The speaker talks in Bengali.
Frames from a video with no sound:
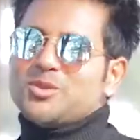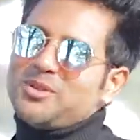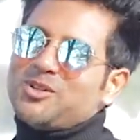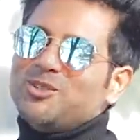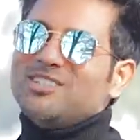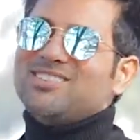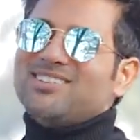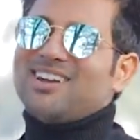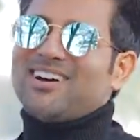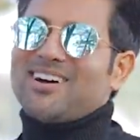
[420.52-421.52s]
তুমি
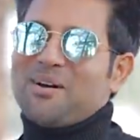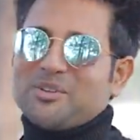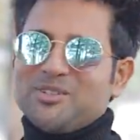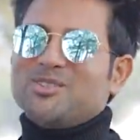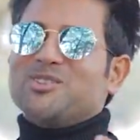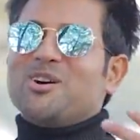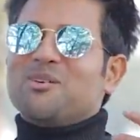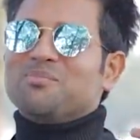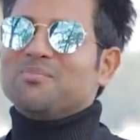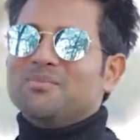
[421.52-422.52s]
সুচিত্রা আমি
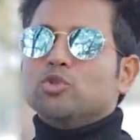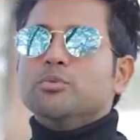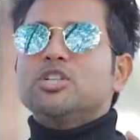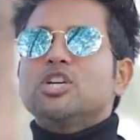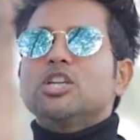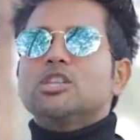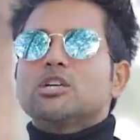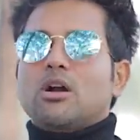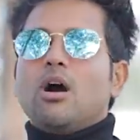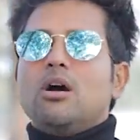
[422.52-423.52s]
উত্তম তুমি
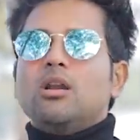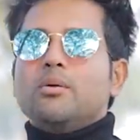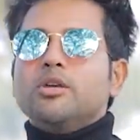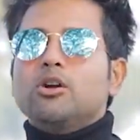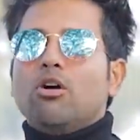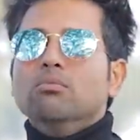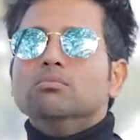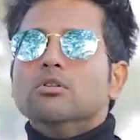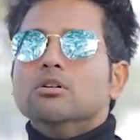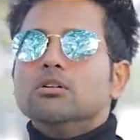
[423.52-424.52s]
শীতকাল আমি
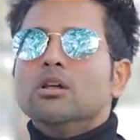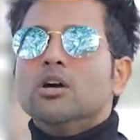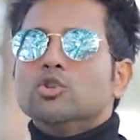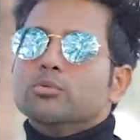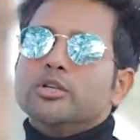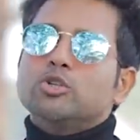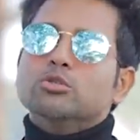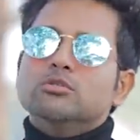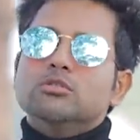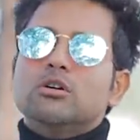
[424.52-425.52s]
কম্বল তুমি
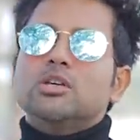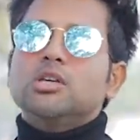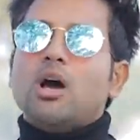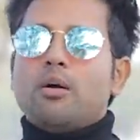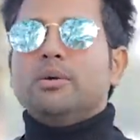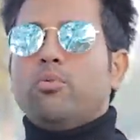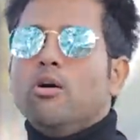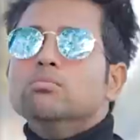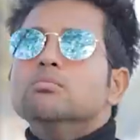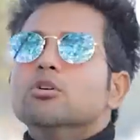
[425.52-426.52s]
সুন্দরী আমি
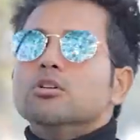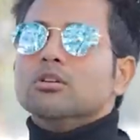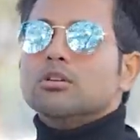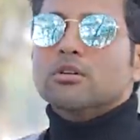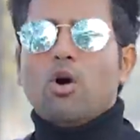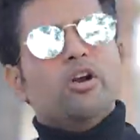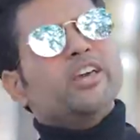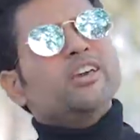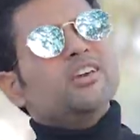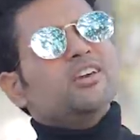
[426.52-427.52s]
ভম্বল
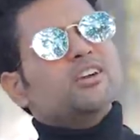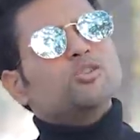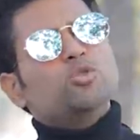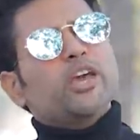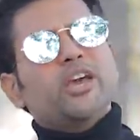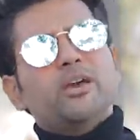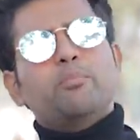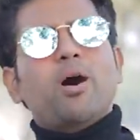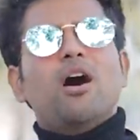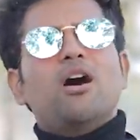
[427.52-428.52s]
অনেক দূরে
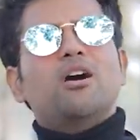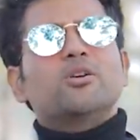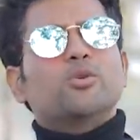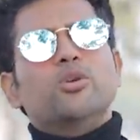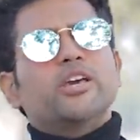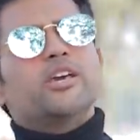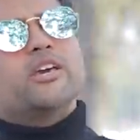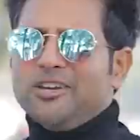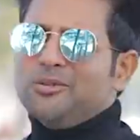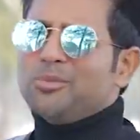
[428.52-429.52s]
পাহাড় কোলে
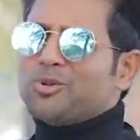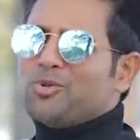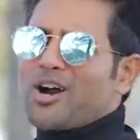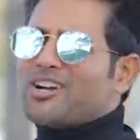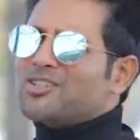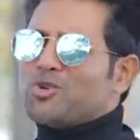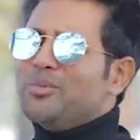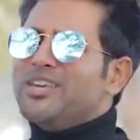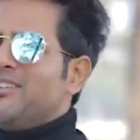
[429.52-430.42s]
কিনবো দু কাঠা জমি